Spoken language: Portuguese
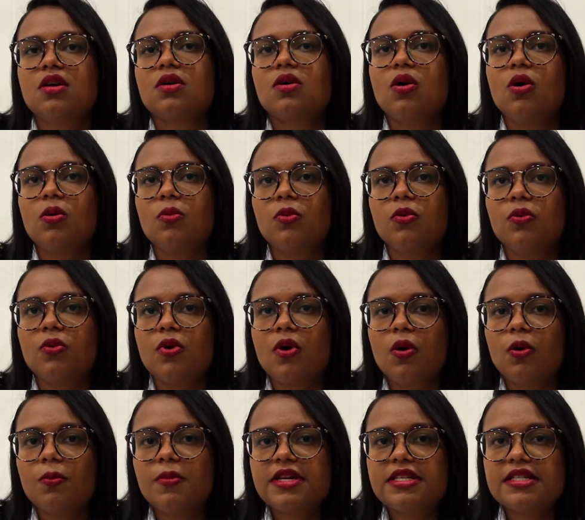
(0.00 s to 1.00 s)
como
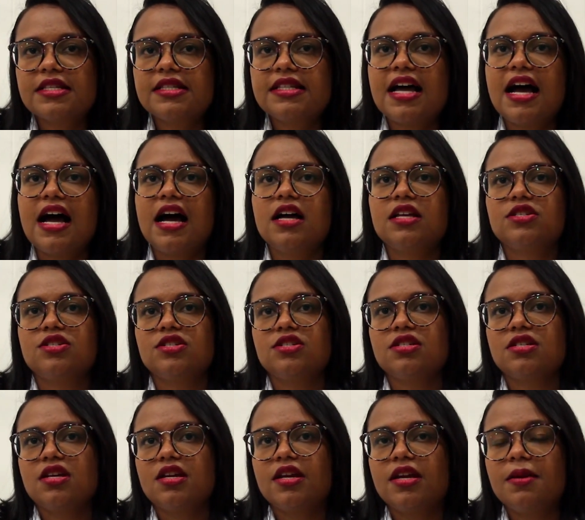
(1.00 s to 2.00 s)
obesidade,
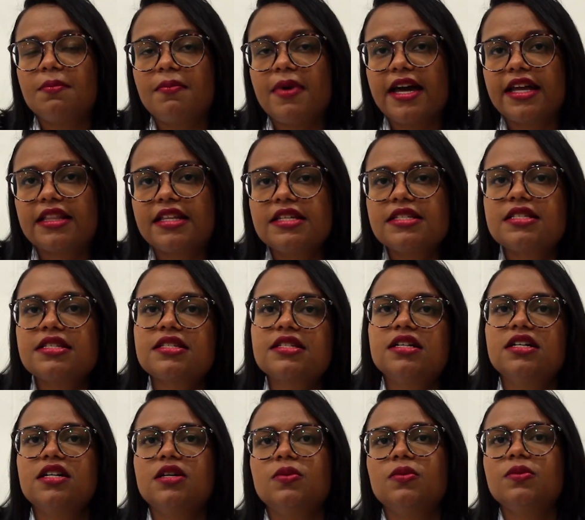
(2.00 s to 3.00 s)

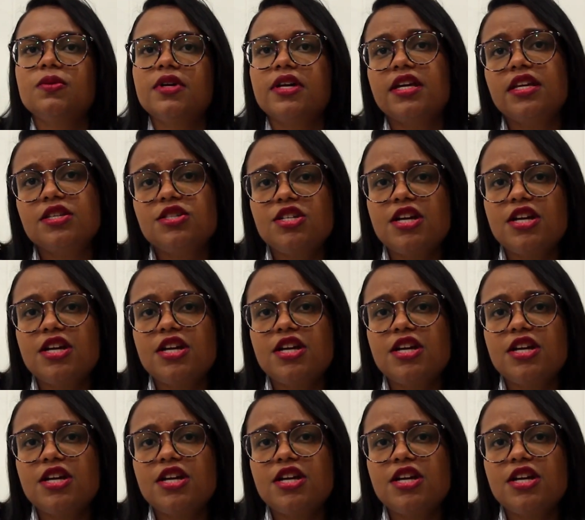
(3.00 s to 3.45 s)
hipertensão e